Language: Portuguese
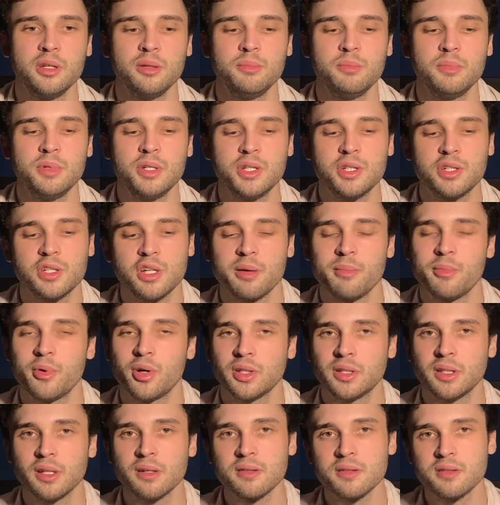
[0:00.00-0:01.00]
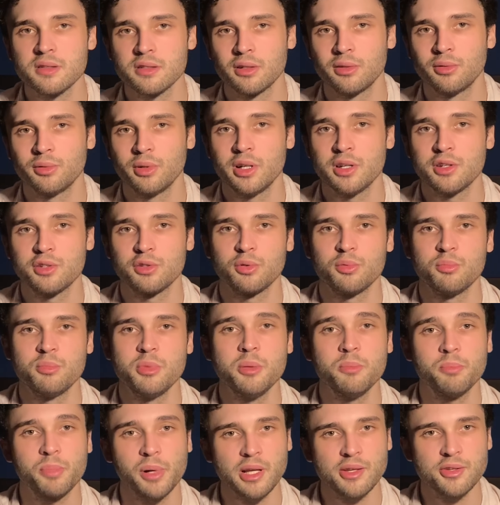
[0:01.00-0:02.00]
me chamam atenção, eles não me
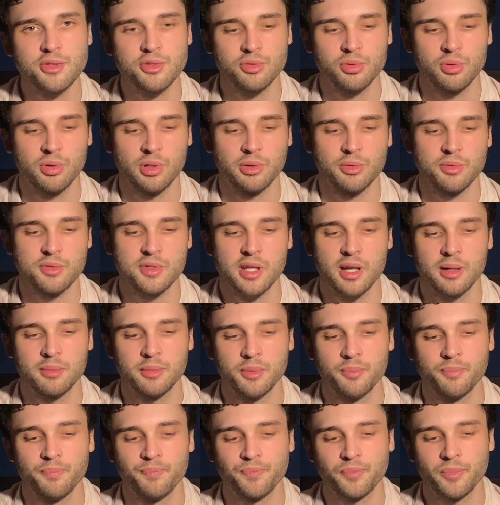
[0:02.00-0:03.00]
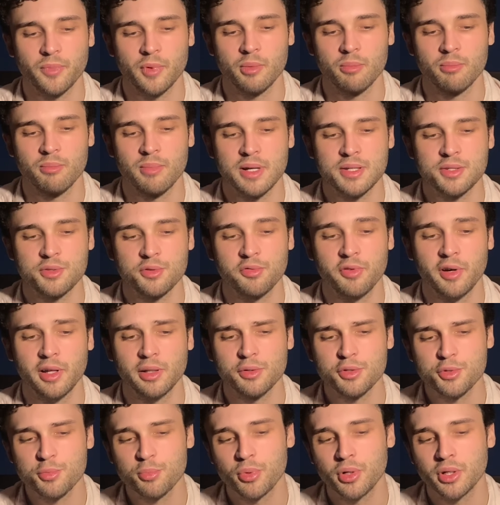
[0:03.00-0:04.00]
impressionam, sabe? Mas eu falo
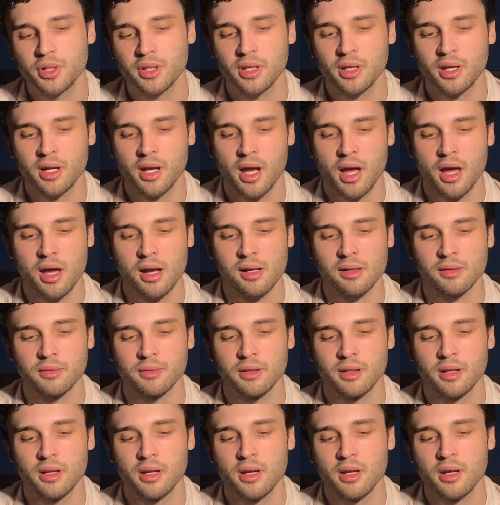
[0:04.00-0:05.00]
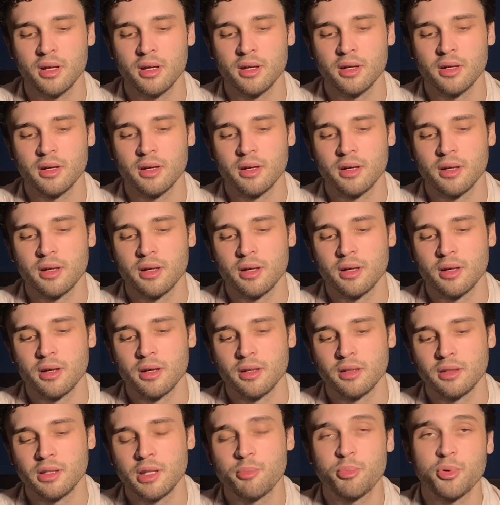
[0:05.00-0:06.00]
isso porque, cara,
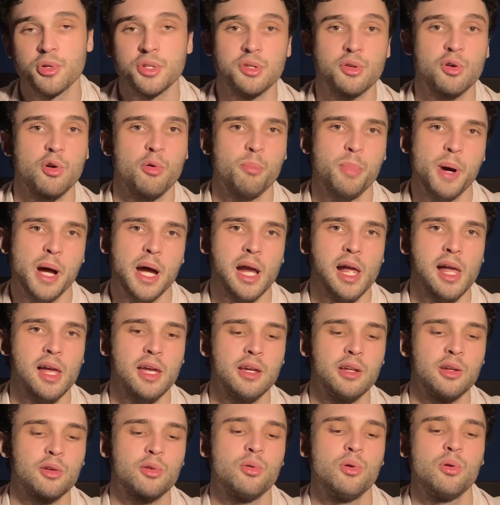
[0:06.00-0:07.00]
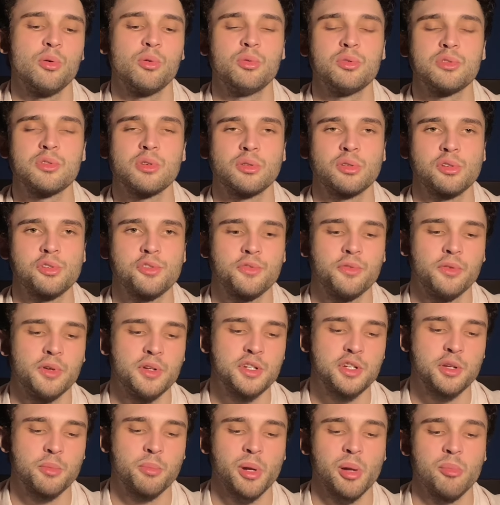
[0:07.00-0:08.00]
depois de comparar ele com alguns outros
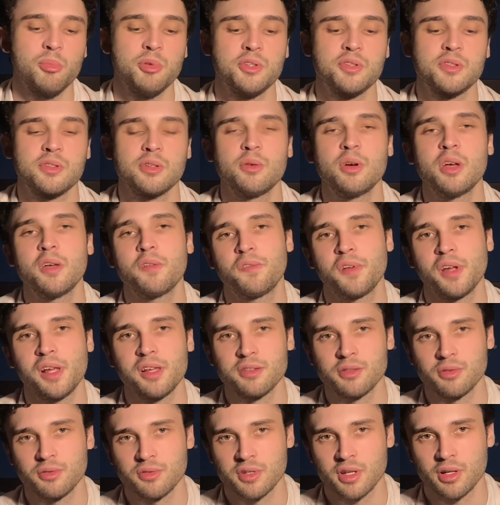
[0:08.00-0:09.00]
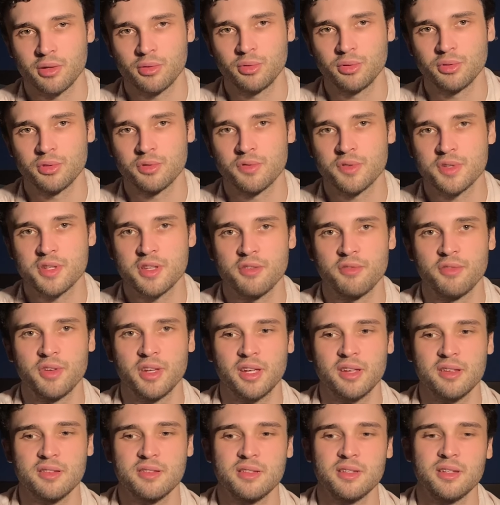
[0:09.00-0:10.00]
fones que para mim são referência nos agudos, você vê
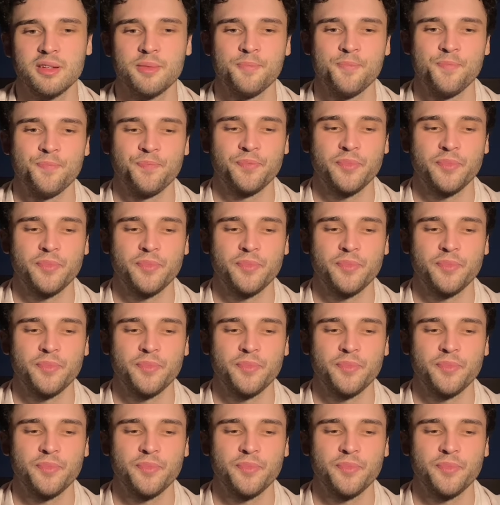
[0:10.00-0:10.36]
que assim,